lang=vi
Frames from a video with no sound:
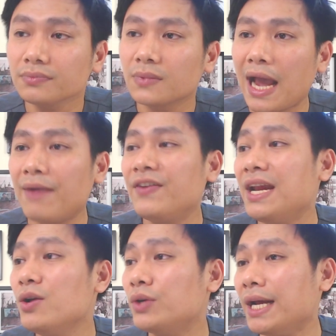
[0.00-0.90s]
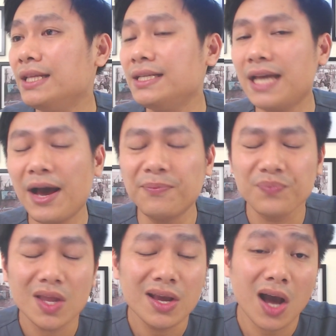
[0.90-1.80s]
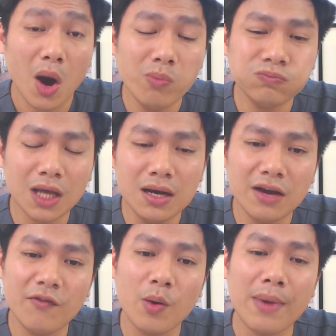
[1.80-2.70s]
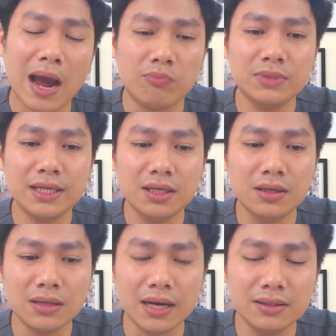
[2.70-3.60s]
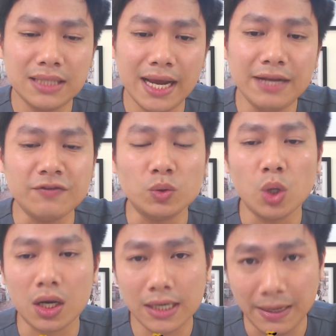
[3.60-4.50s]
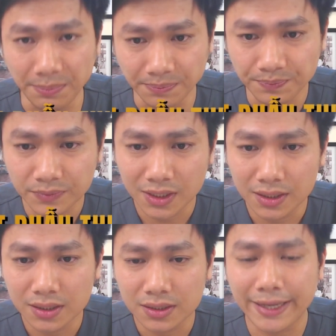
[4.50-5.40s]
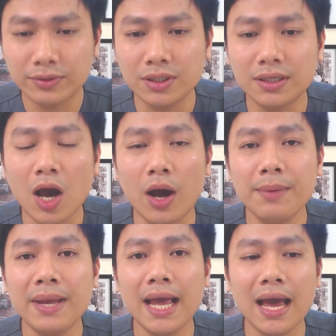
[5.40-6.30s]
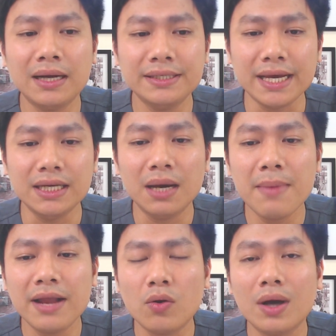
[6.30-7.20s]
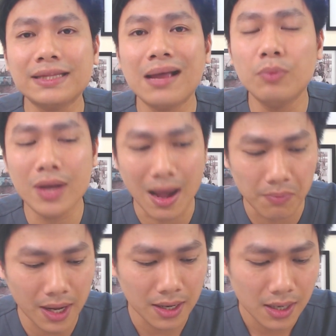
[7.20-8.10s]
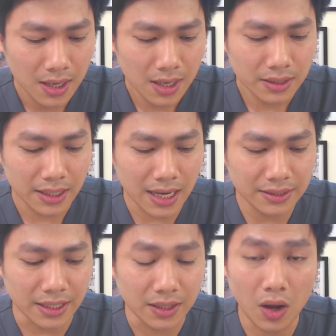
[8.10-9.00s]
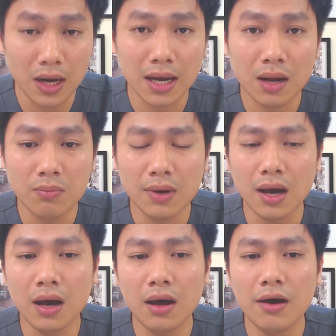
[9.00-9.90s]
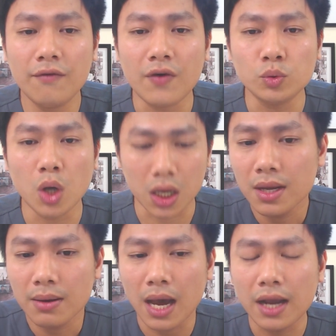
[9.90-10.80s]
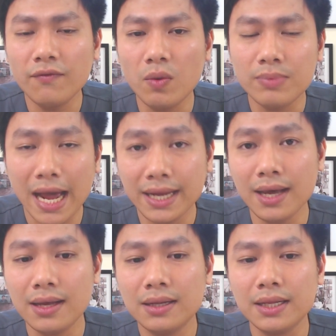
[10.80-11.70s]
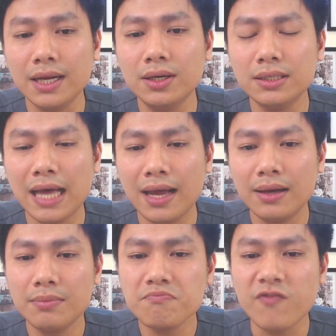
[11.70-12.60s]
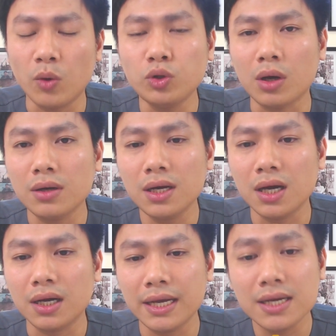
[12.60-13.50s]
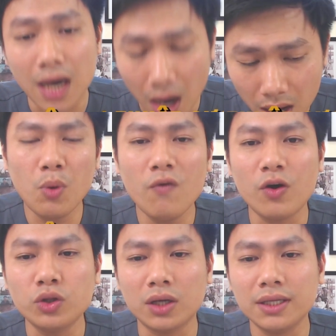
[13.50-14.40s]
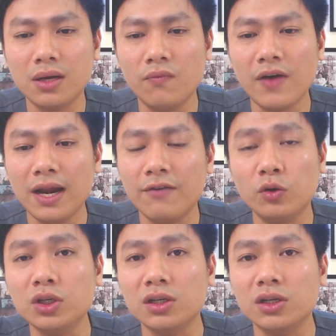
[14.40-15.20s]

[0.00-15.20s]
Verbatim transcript: à về điều trị thì sao ung thư cái vùng họng thì thường là người ta ít phẫu thuật lắm theo trường hỏi mấy anh chị ở bên khoa tai mũi họng á thì anh chị nói là không có phẫu thuật ở cái vùng này á thì người ta phẫu thuật nó cực kỳ khó muốn phẫu thuật thì cũng phải là phẫu thuật